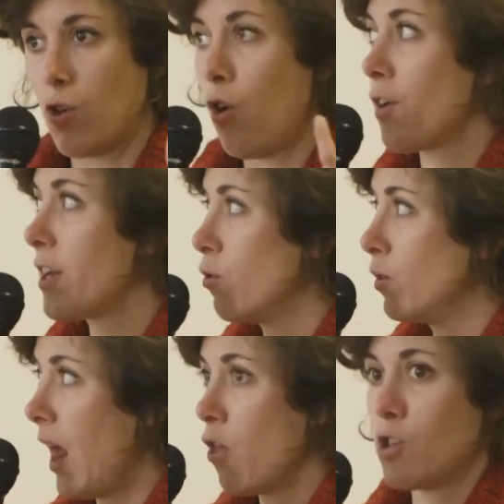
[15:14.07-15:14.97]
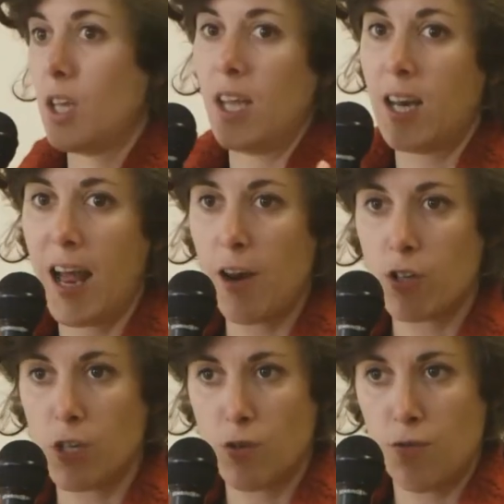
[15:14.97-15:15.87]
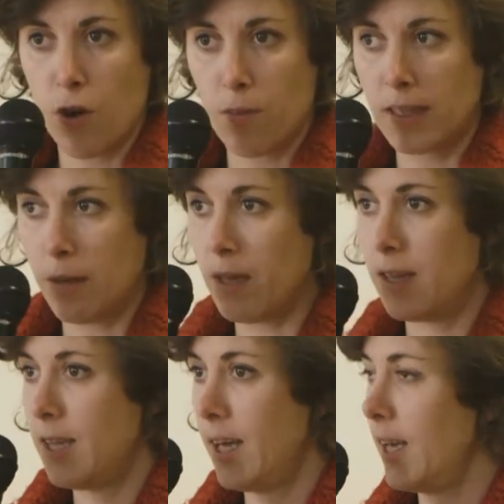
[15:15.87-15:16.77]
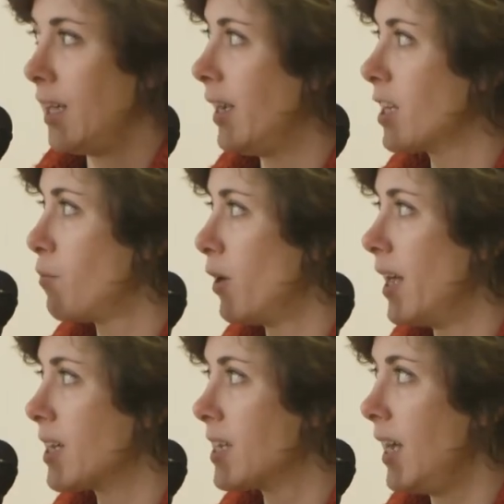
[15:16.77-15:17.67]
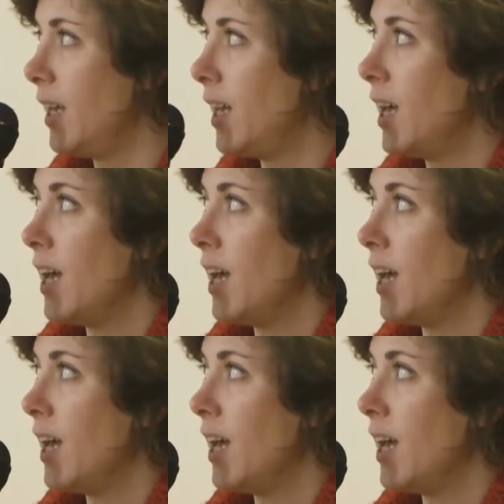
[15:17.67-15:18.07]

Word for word: son los resultados y claros en su forma también de exponerse,